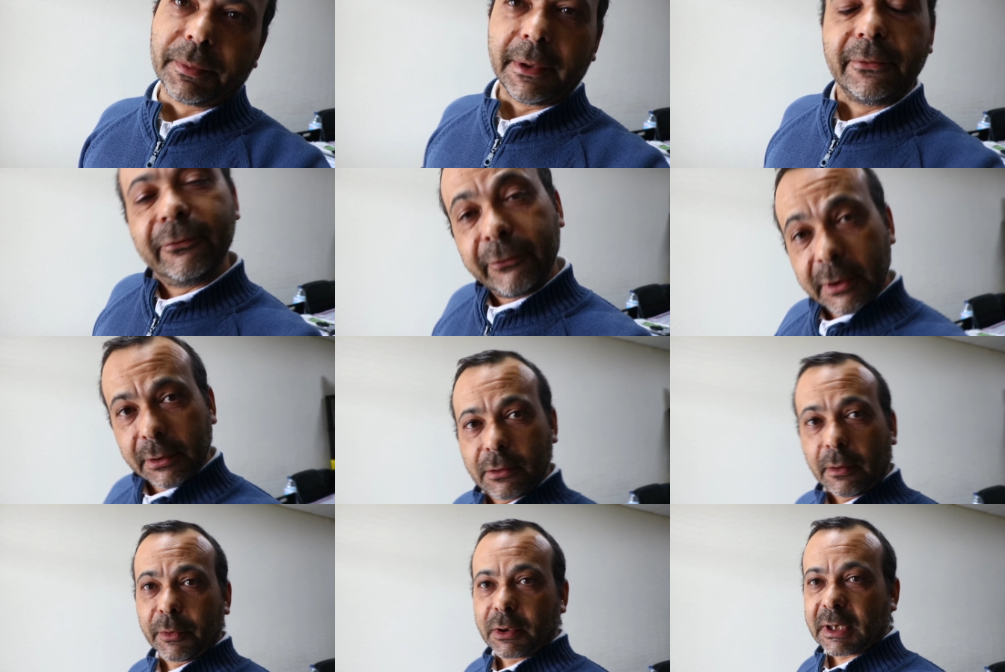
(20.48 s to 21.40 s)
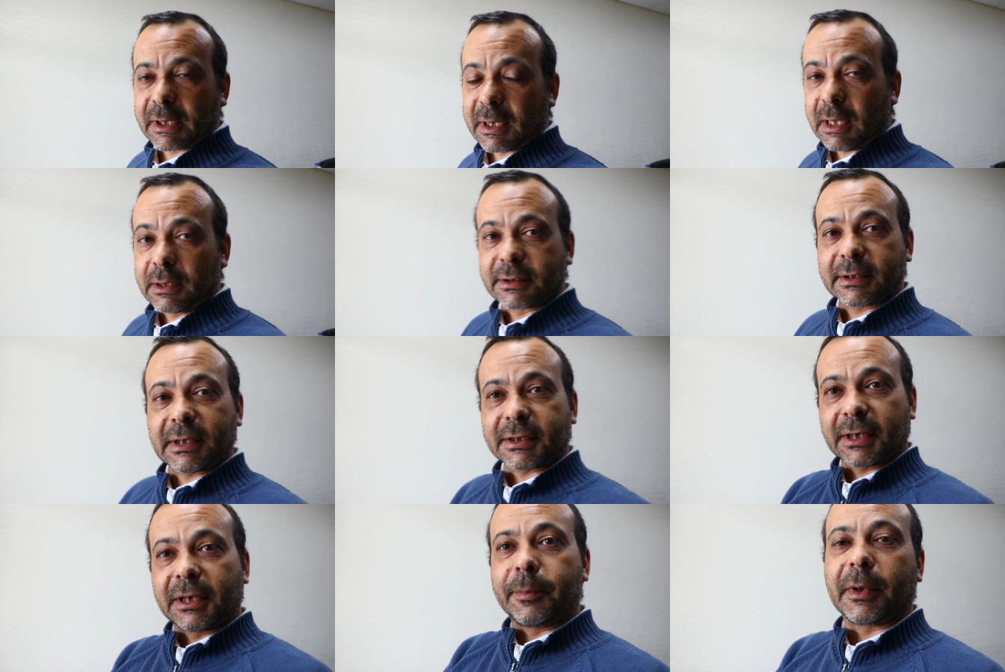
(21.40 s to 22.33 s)
bem-vindo ao meu canal. Se
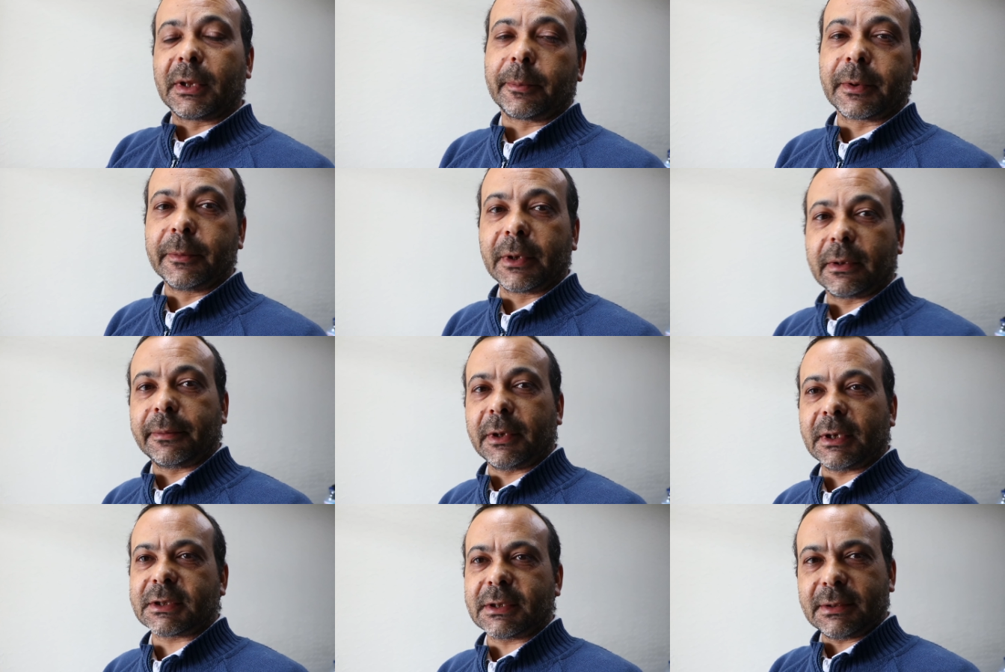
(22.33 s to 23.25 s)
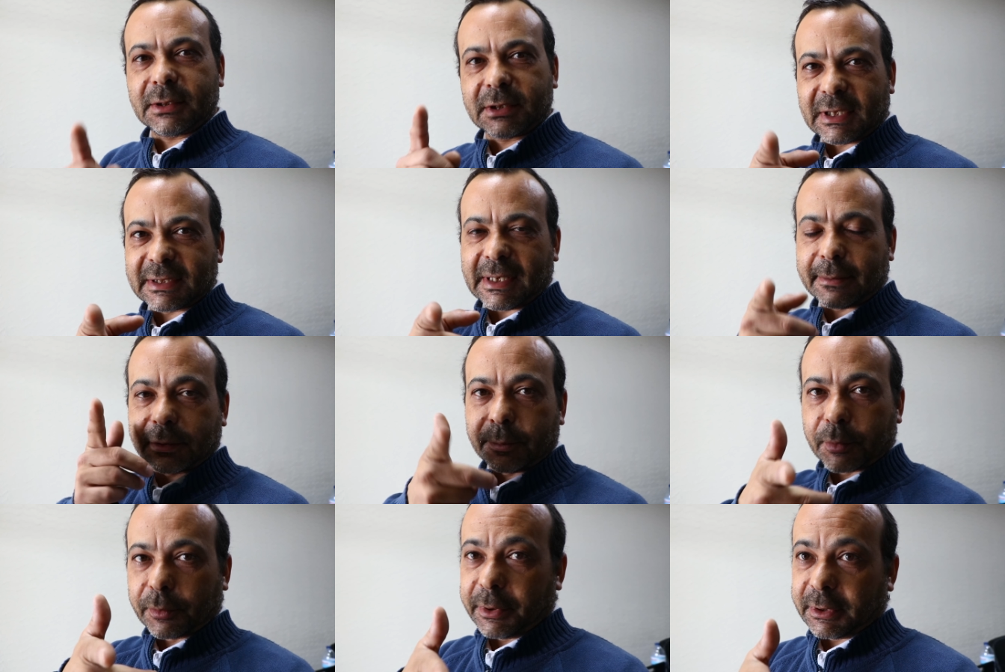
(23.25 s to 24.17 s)
estás aqui pela primeira vez, já sabes,
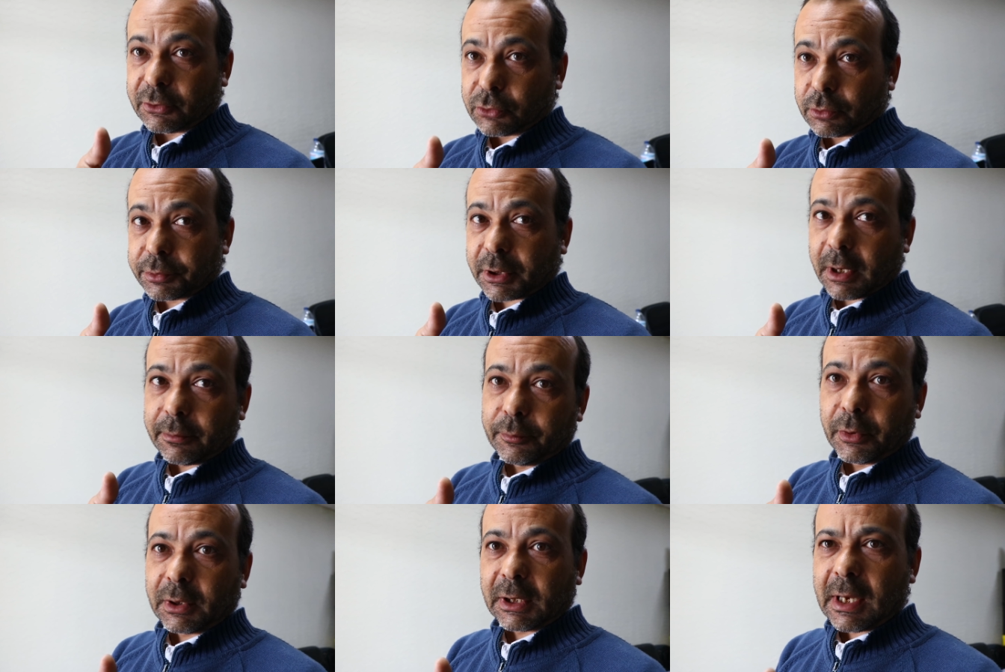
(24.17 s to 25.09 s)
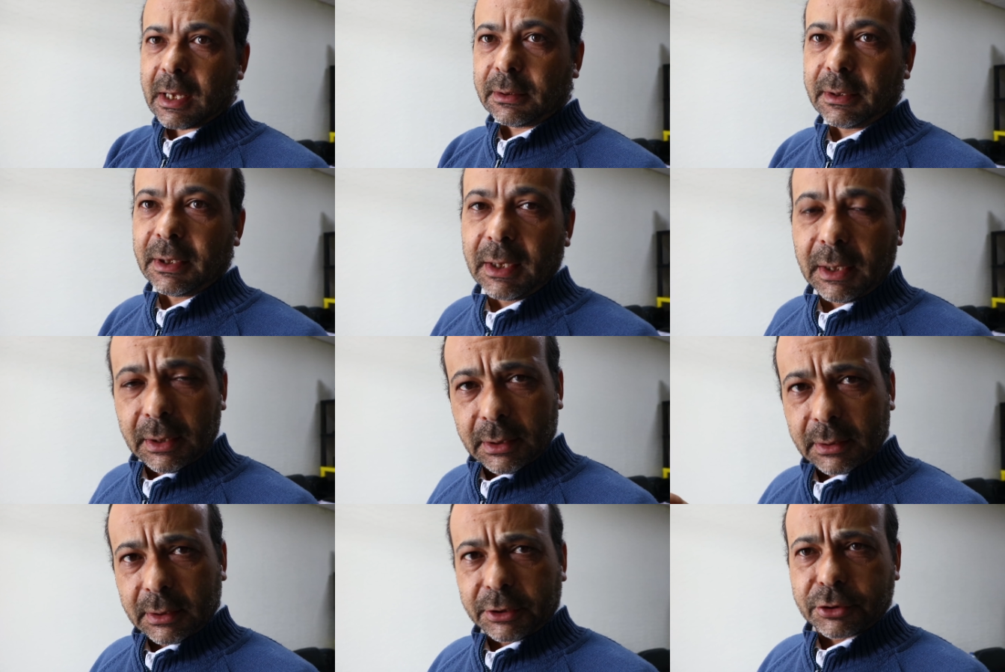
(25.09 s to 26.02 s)
aproveita e subscreve o meu canal,
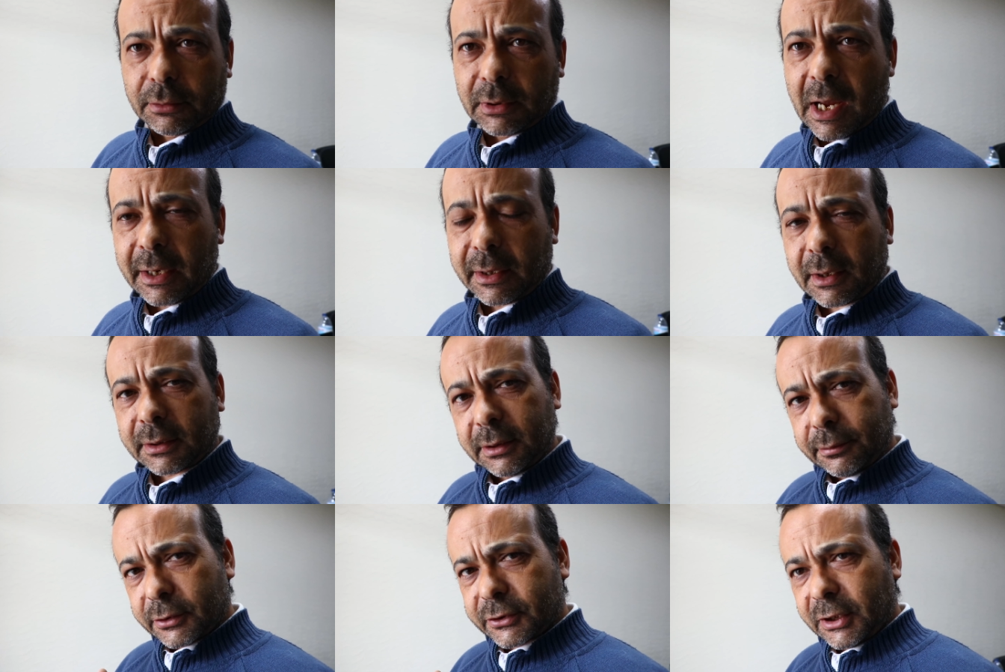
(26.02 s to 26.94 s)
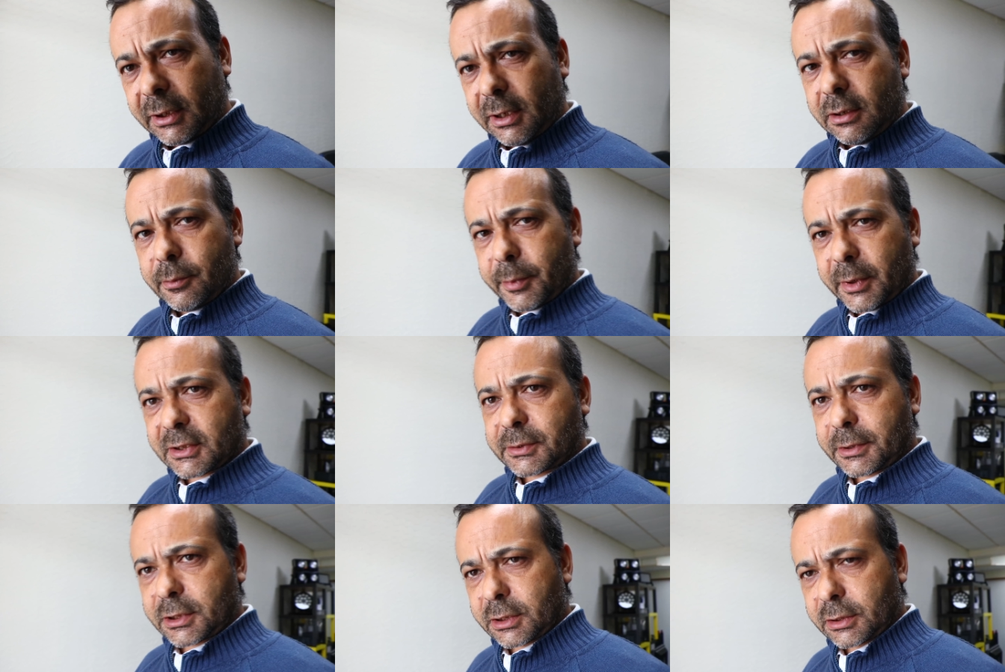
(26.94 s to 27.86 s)
deixa um like, ativa o sininho para
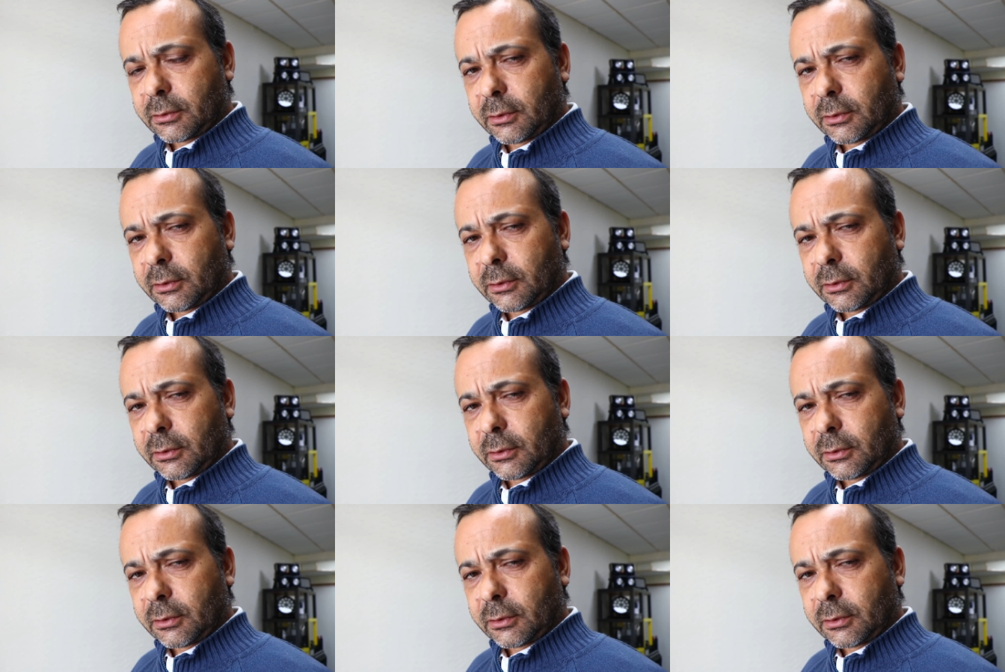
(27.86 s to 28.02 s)
receber as